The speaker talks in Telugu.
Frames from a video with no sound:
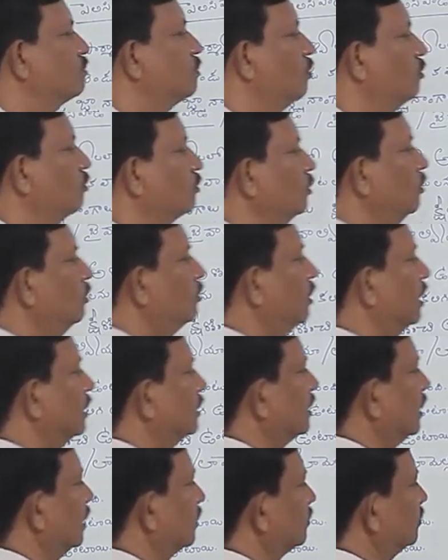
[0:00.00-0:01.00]
పోగులు
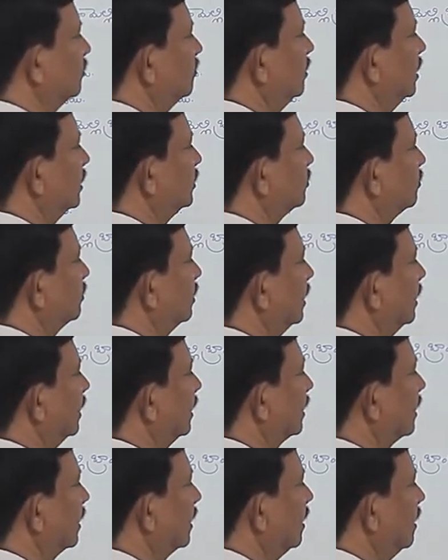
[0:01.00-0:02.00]
అంటారు మీరు చూడండి
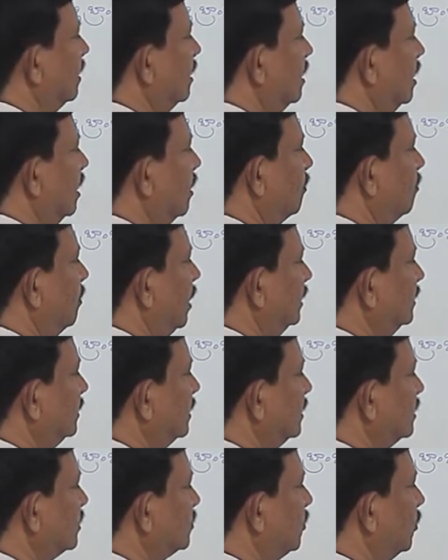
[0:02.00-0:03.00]
ఇక్కడ
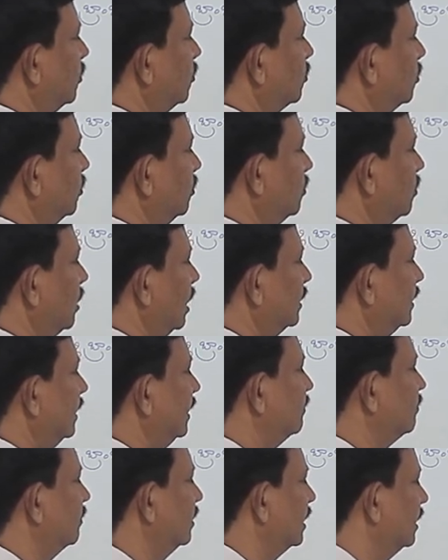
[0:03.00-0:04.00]
బైసెస్ పోగులు
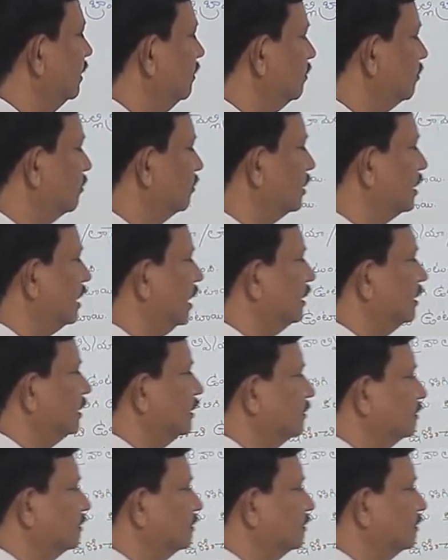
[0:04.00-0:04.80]
అనేటువంటి ఉంటాయి